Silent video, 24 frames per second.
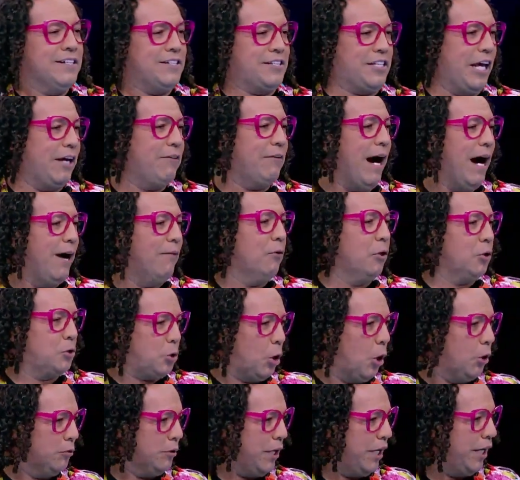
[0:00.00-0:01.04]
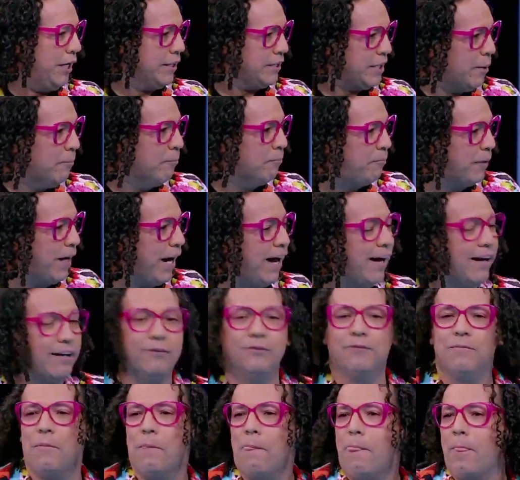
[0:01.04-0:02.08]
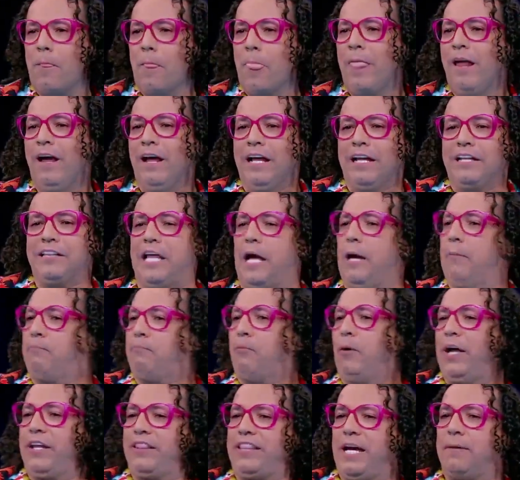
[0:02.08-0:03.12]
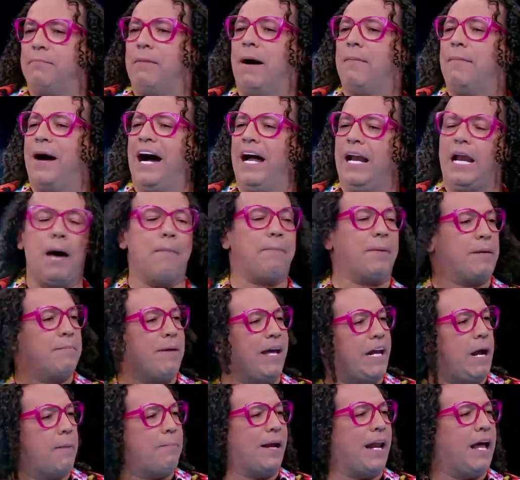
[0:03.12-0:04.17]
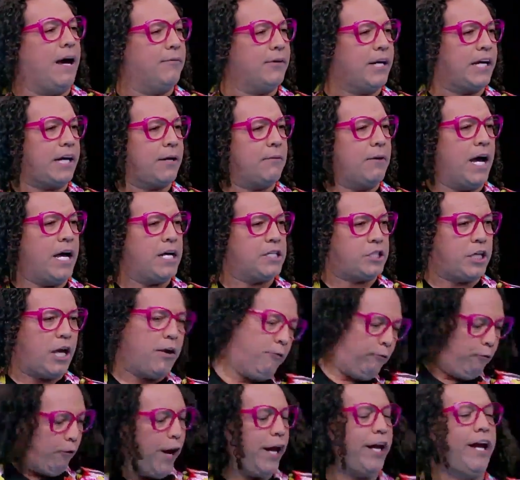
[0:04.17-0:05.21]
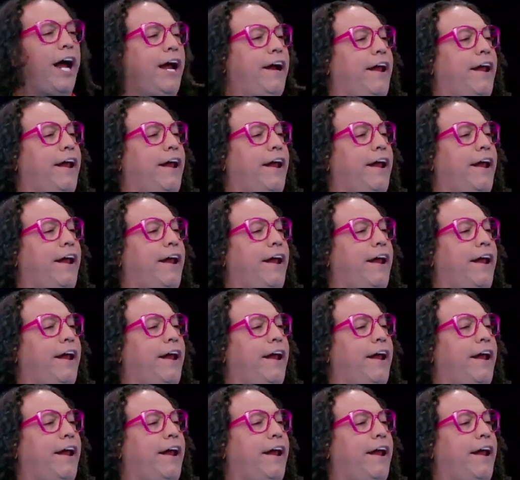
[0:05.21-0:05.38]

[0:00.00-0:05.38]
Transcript: Se va a buzón desde temprano. Después de mamá, la primera palabra que va a decir es fuera,